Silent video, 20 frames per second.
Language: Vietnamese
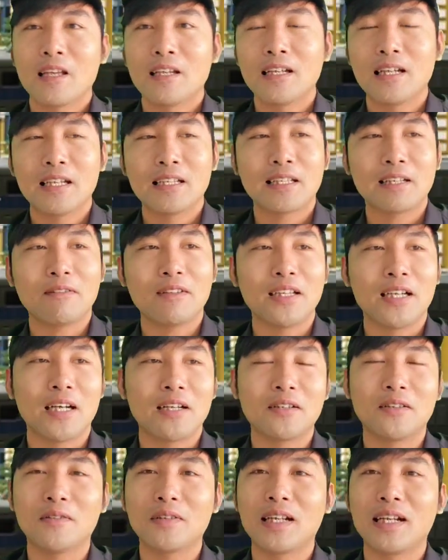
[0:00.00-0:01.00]
à, theo cái
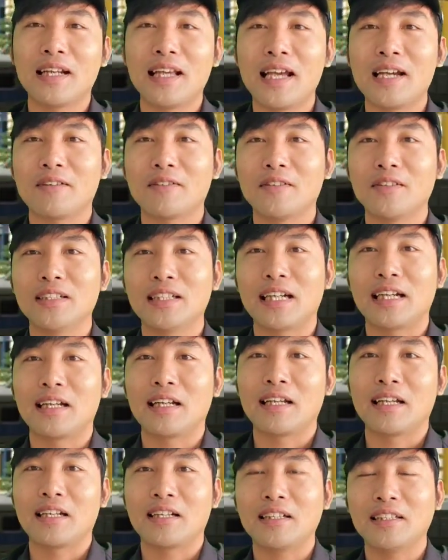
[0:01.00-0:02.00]
lời của Đinh lan cô nói
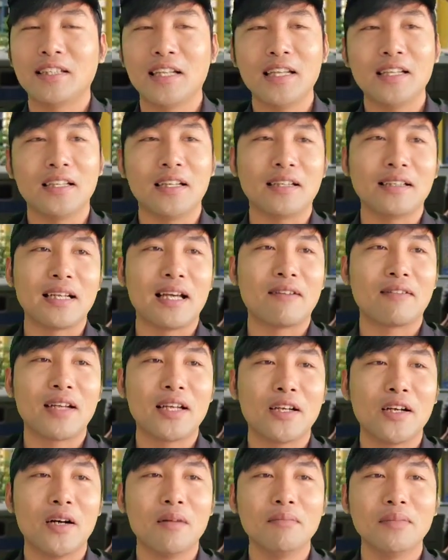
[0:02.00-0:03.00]
rằng à, cái thế lực nào
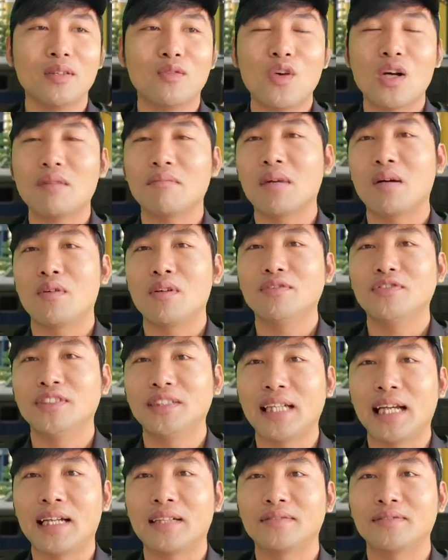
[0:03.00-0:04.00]
gây gớm liên quan bà Nguyễn
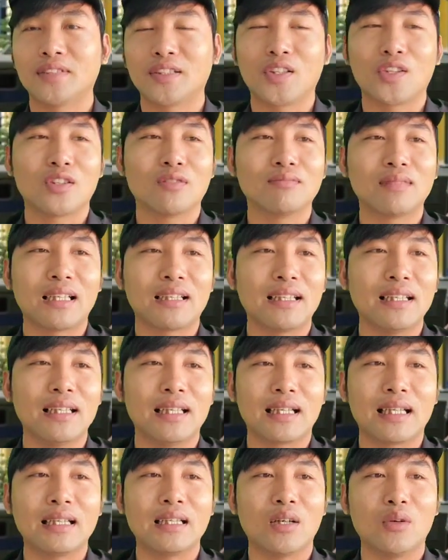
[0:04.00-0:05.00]
Phương Hằng và cho chúng ta thấy
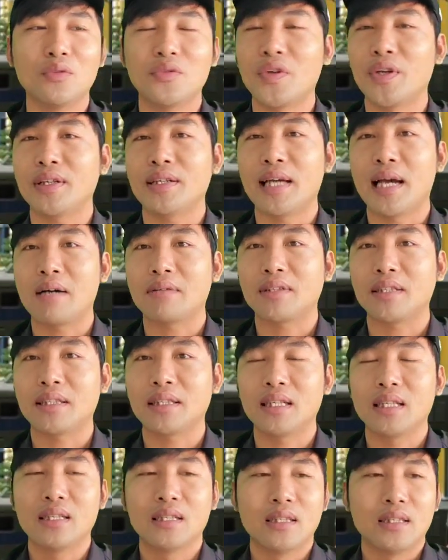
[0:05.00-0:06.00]
là cái câu chuyện nào thì